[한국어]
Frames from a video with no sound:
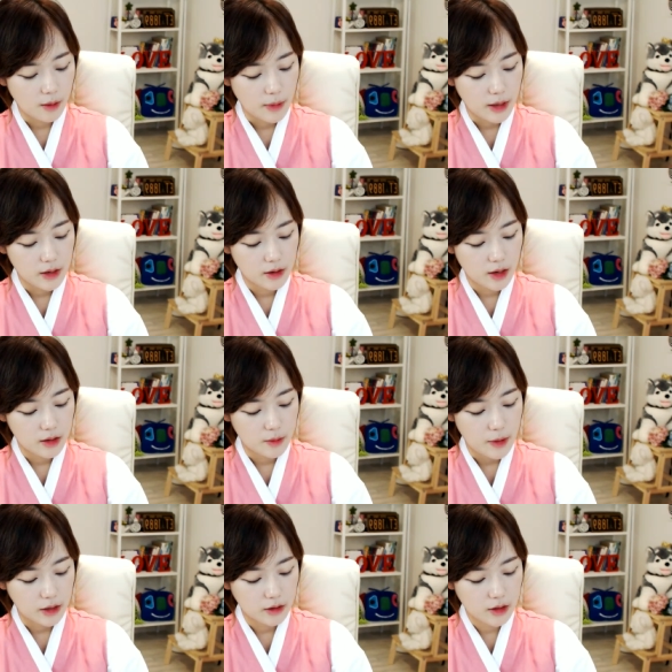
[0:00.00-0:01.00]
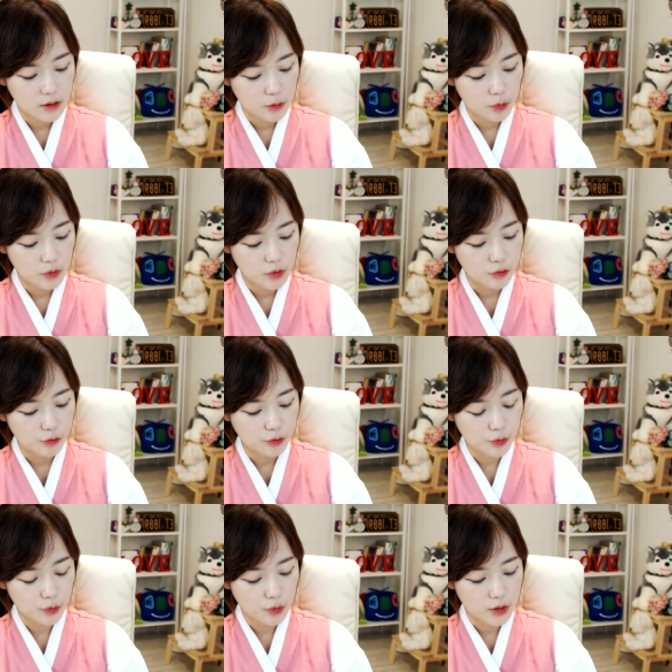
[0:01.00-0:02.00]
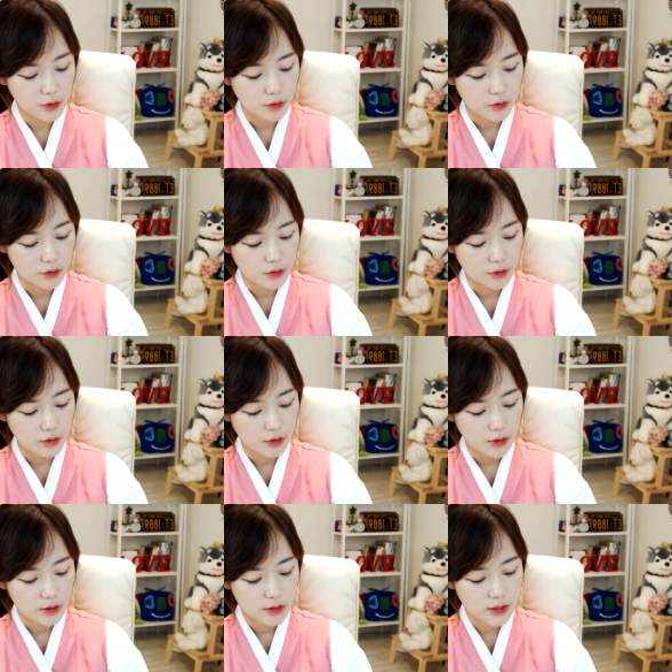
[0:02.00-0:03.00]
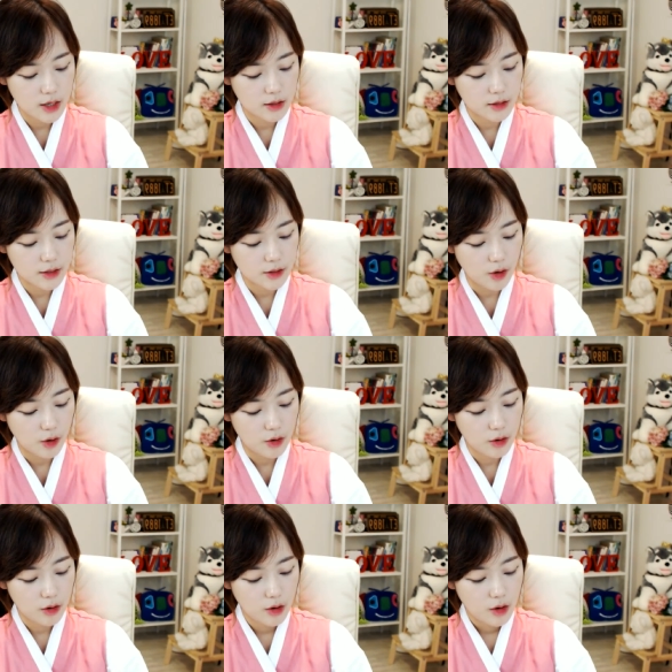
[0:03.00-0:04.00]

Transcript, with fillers: 만약에 이제 박근혜 대통령이 국정교과서를 이렇게 시행을 해서